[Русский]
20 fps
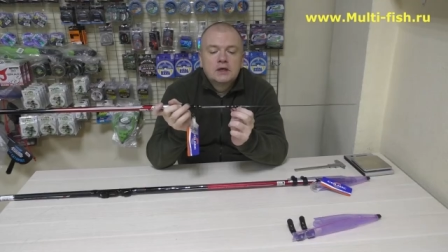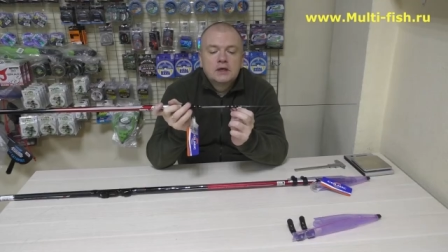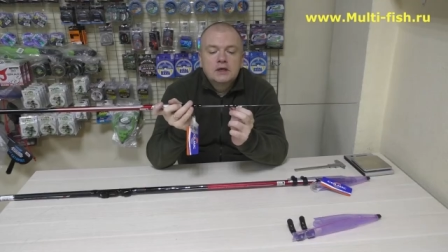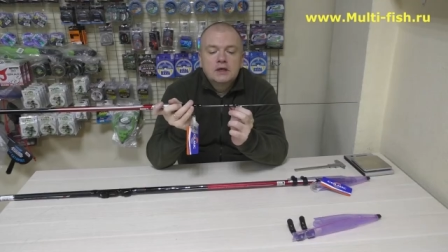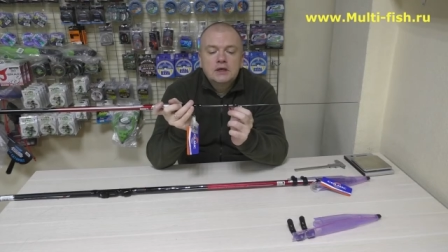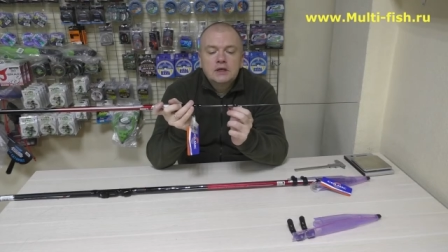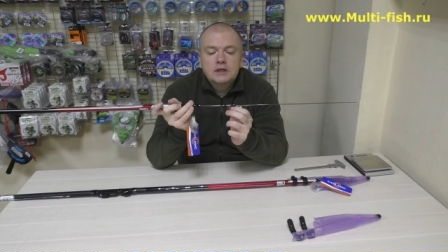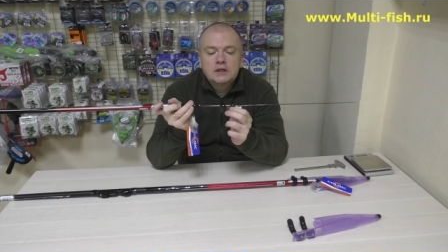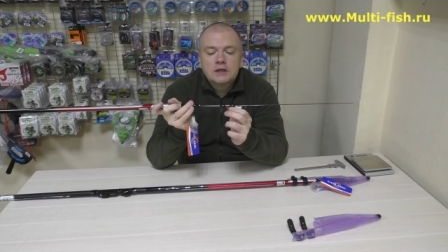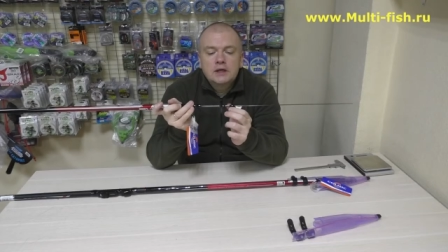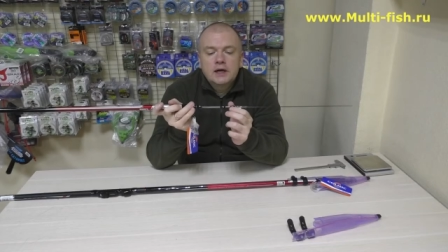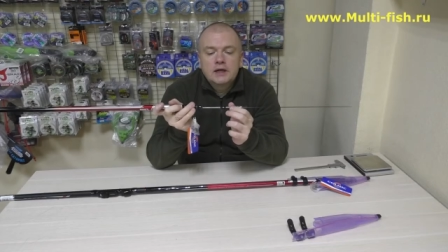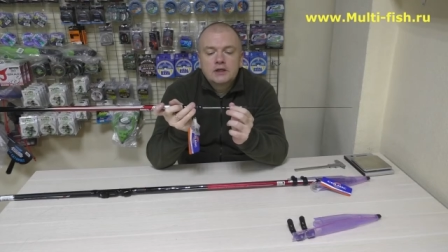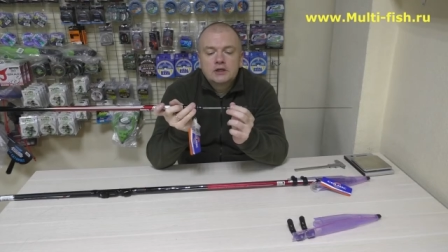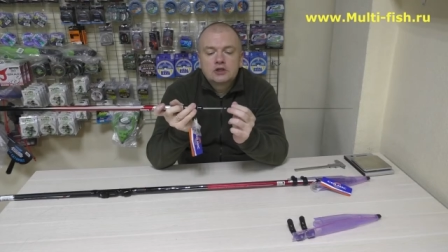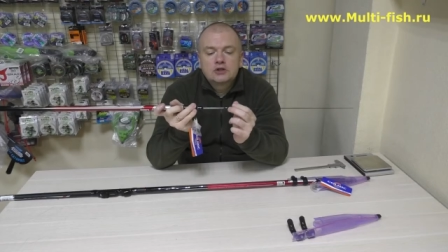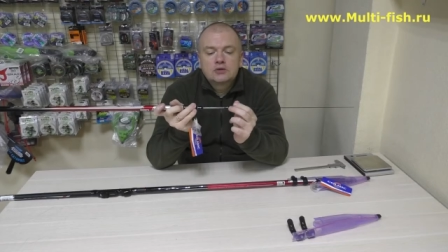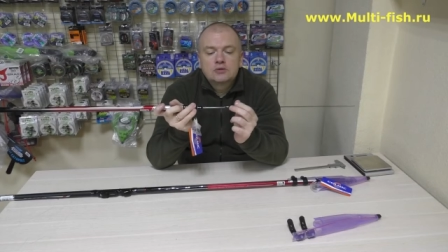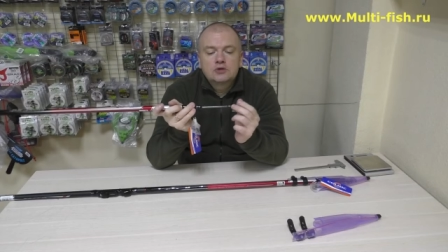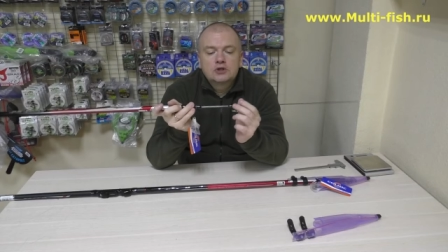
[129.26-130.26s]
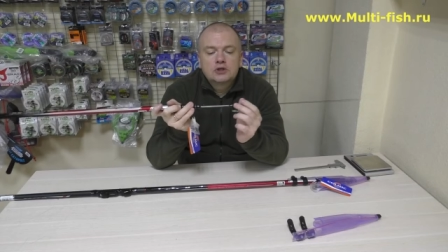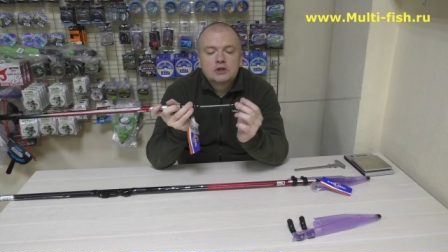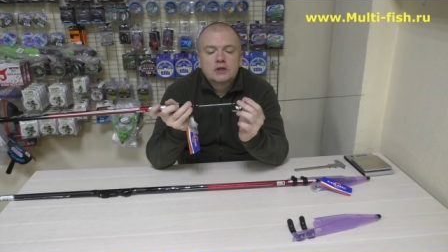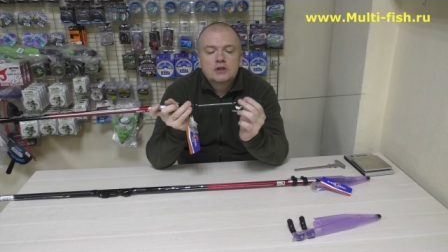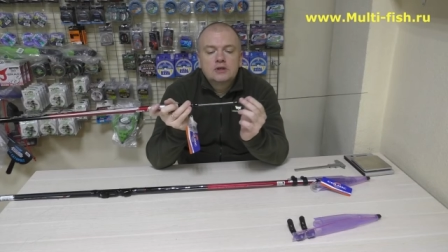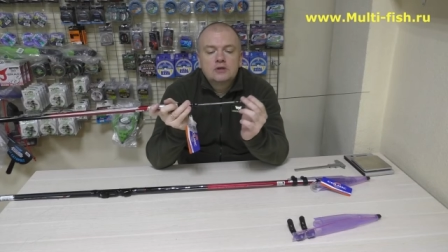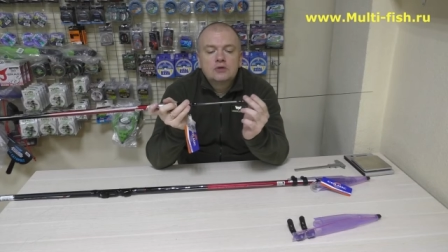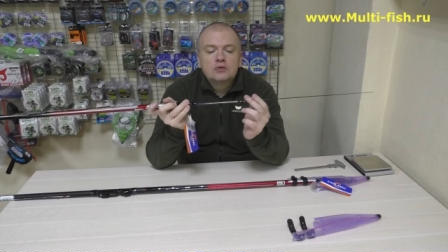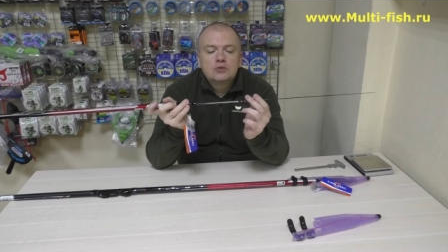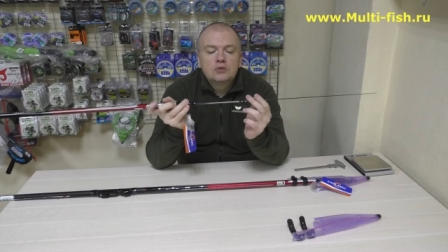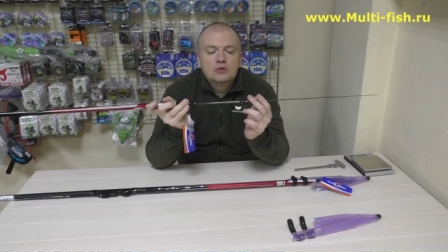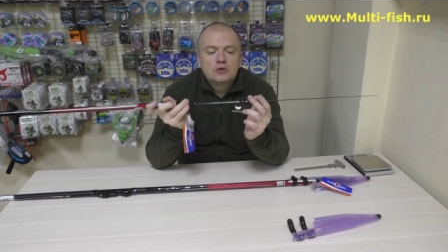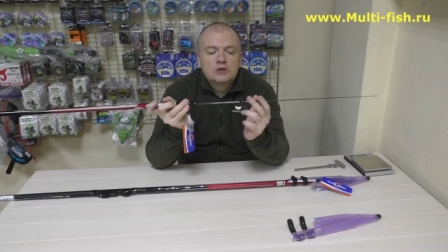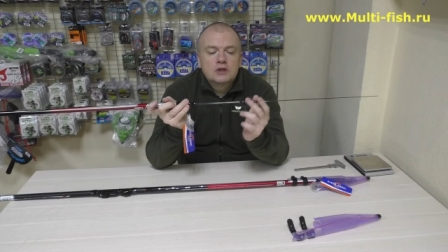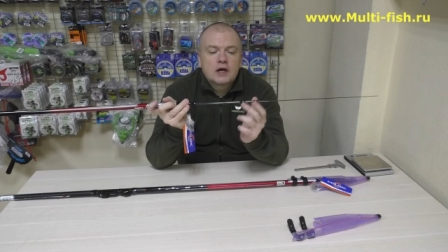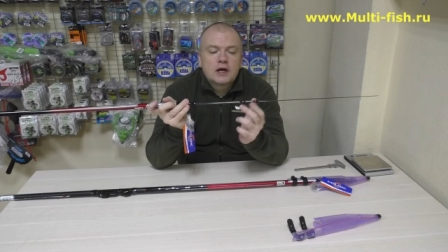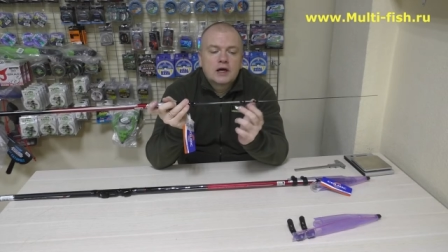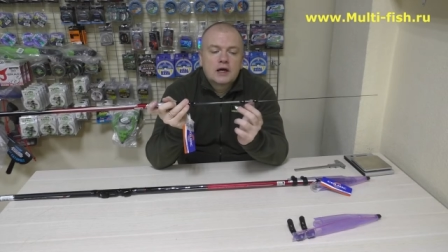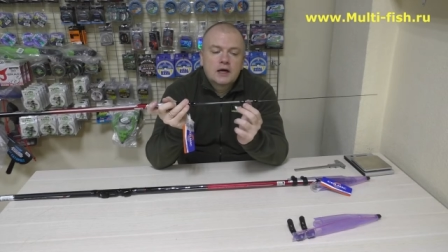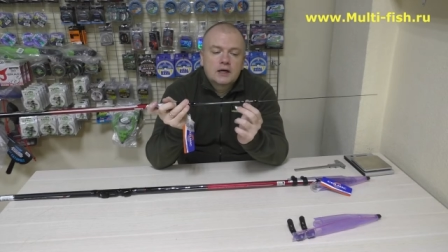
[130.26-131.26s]
И дальше уже идут
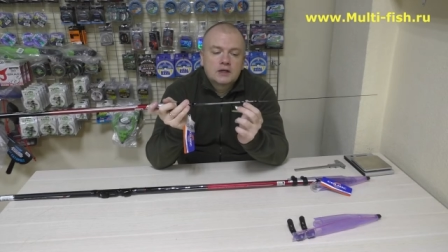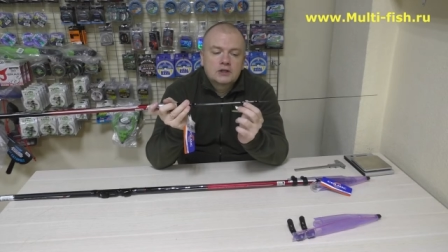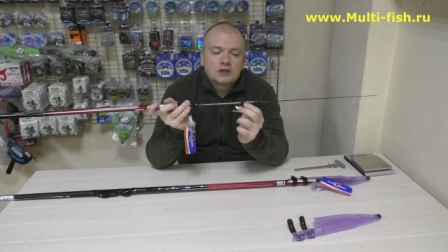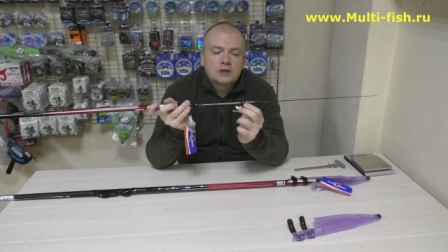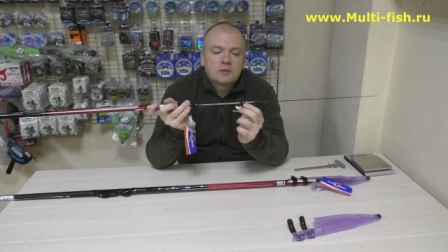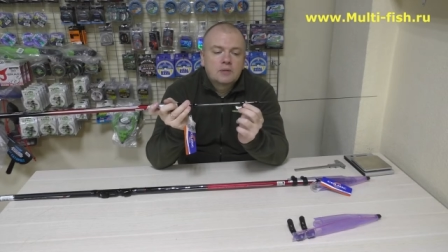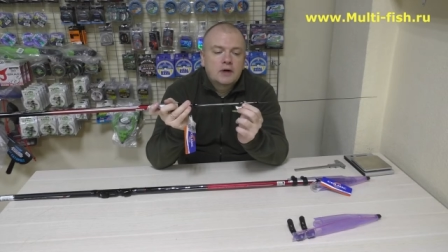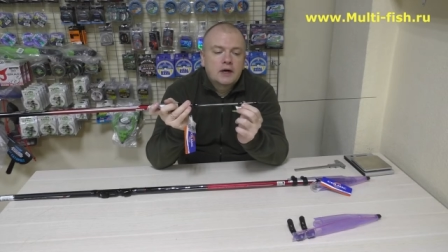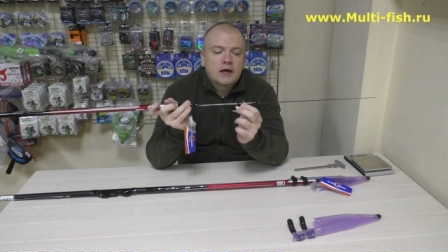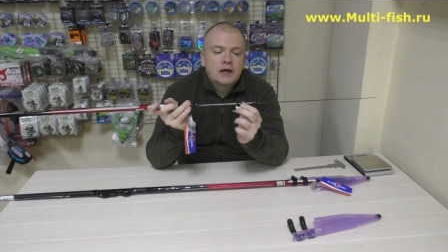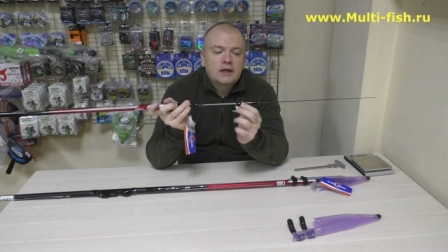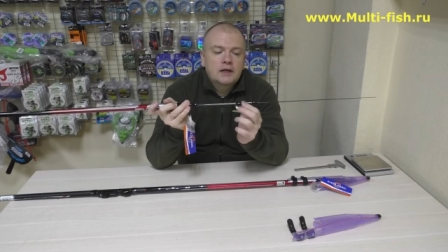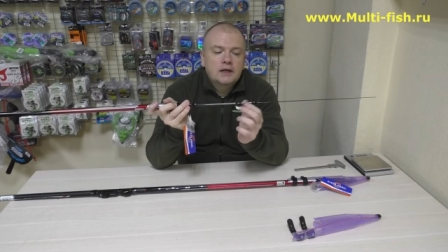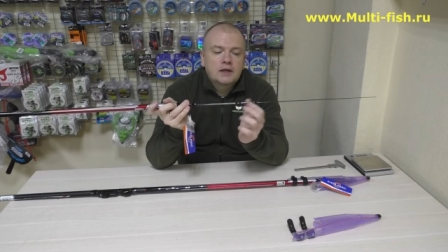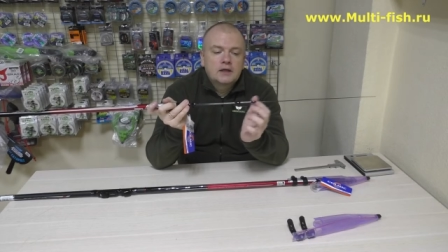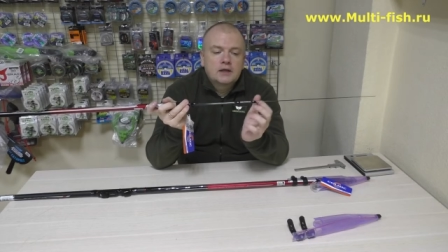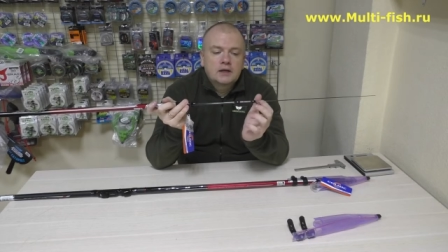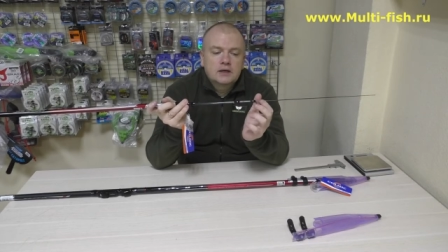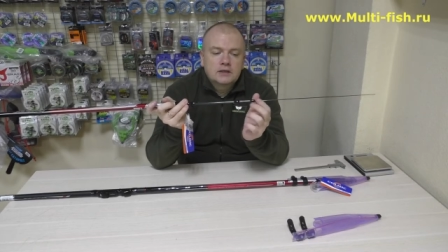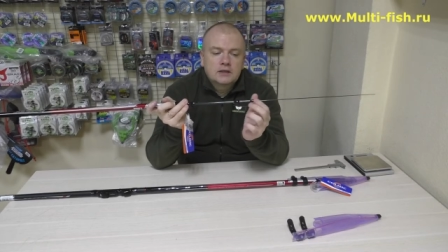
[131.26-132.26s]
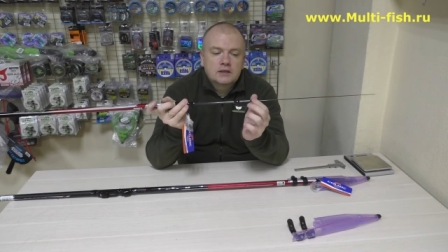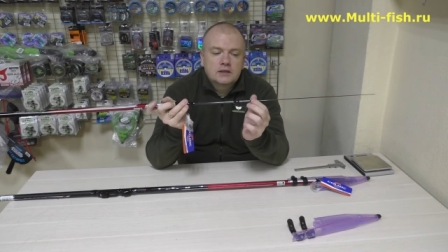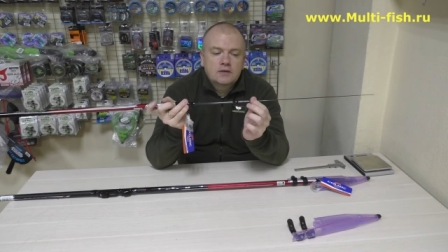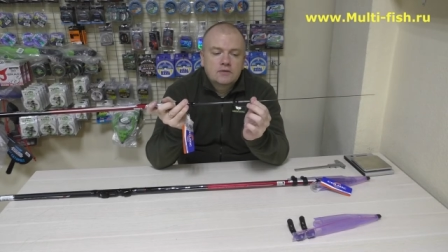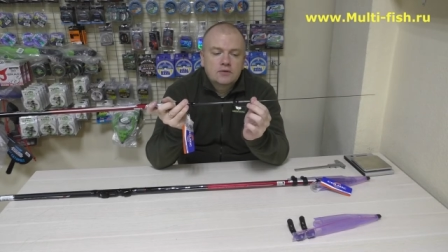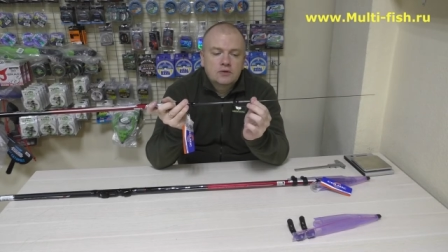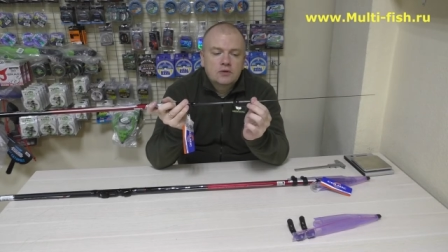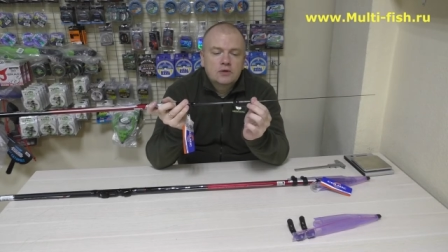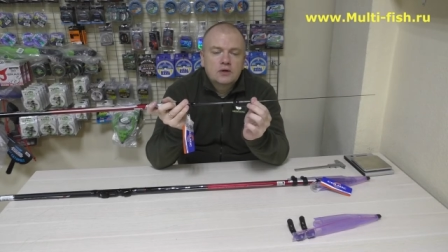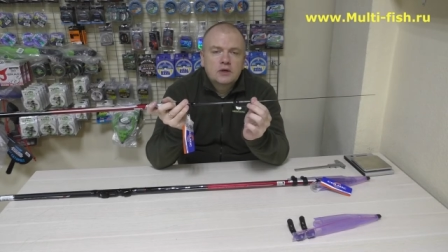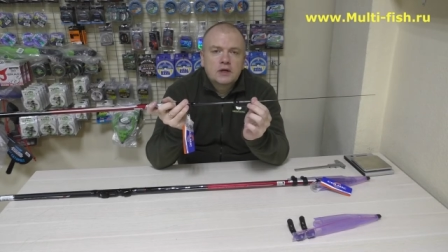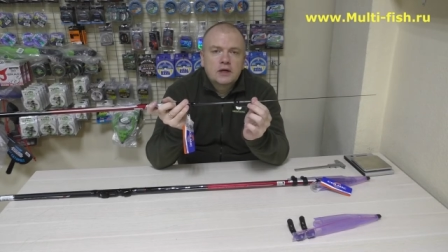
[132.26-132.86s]
на каждом колене основное